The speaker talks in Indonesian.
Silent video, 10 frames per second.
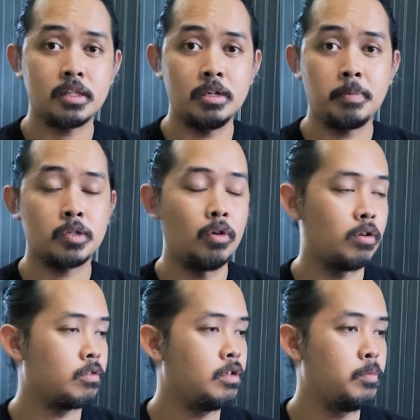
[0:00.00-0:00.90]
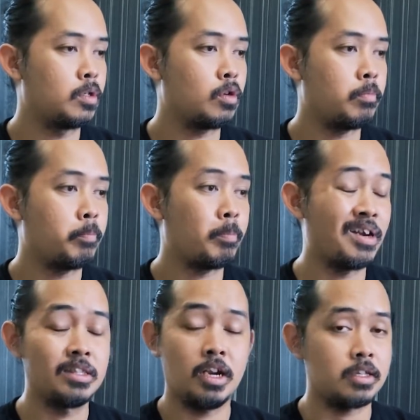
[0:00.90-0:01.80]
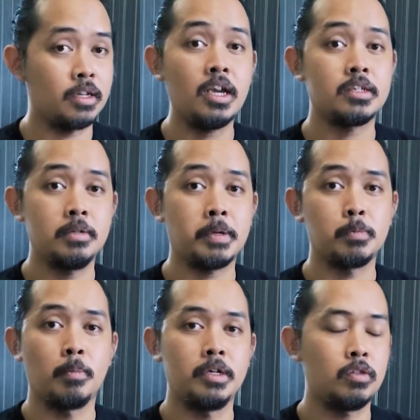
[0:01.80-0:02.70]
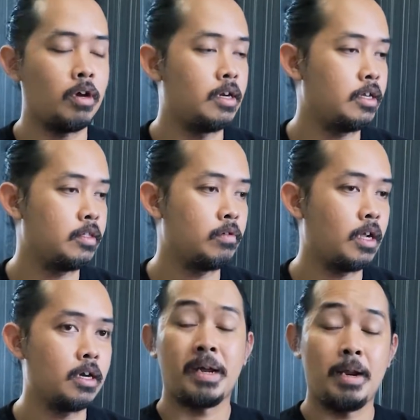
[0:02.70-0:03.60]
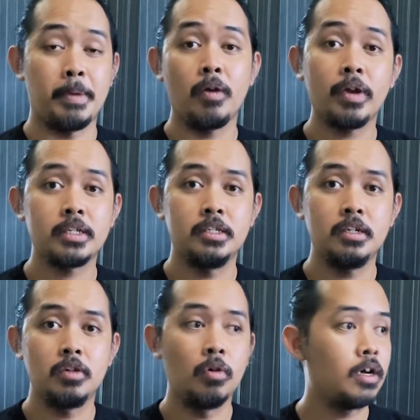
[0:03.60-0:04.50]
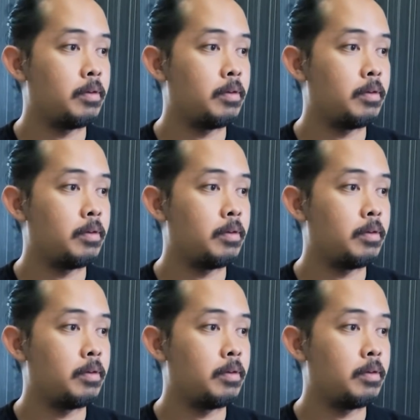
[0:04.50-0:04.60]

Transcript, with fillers: tadi pas gue nonton di bioskop pada teriak-teriak sih pas momen itu ada gitu dan pada mewek sih gue